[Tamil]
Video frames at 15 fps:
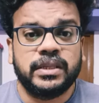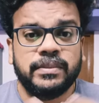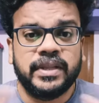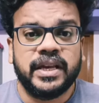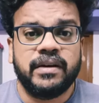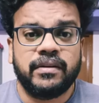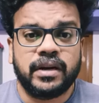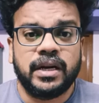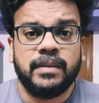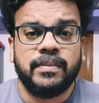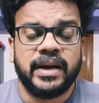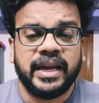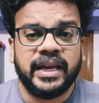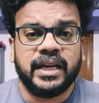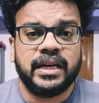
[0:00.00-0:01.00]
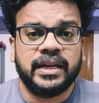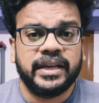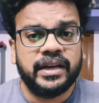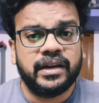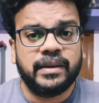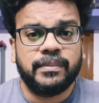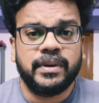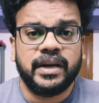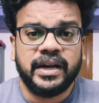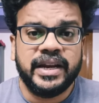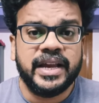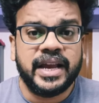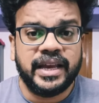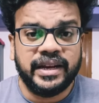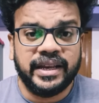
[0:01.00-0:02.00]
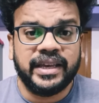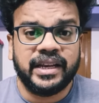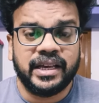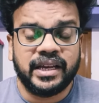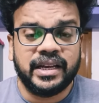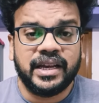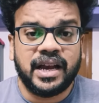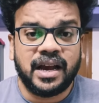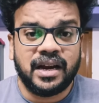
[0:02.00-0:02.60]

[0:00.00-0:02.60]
சேதுபதி அவர்கள் பயங்கர கியடப்பாக ரெடியாகி நிற்கிறாரு